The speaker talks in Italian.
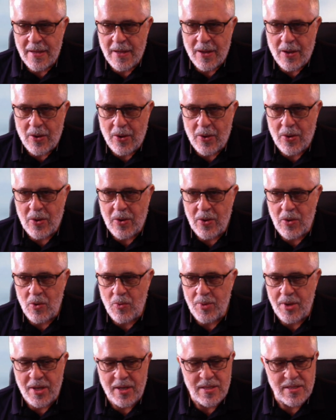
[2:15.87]
occhio
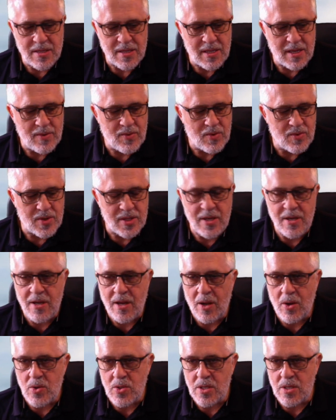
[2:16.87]
perché se andiamo a
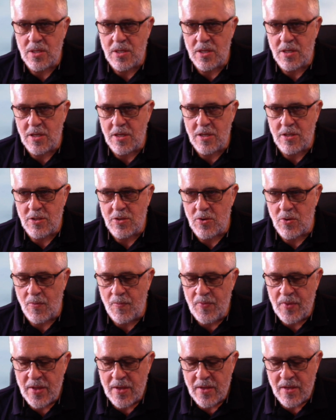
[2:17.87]
vedere cosa si è
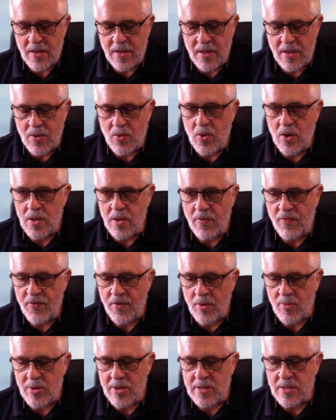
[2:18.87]
detto eh, quali
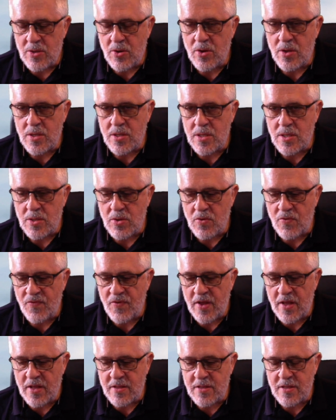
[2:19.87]
affermazioni si sono
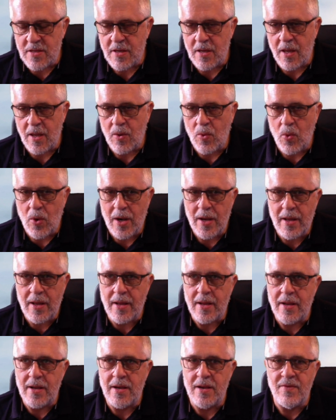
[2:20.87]
fatte e qual è
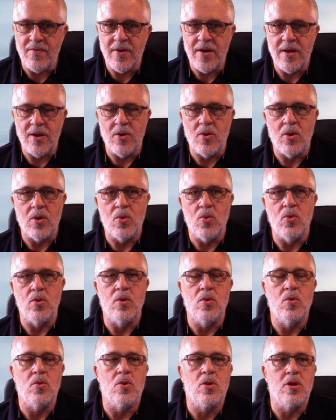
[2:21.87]
il livello a cui
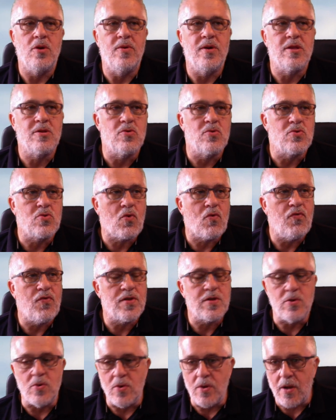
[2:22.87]
uno diventa un
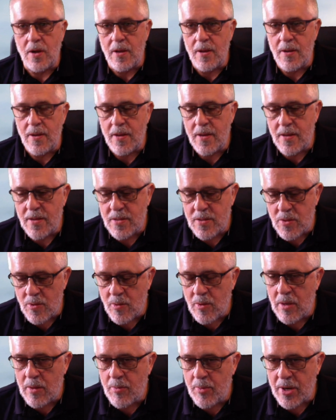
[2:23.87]
truffatore, eh,
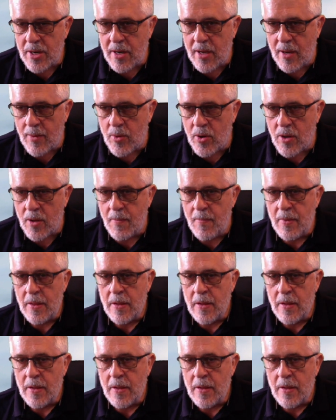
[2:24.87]
insomma parliamone.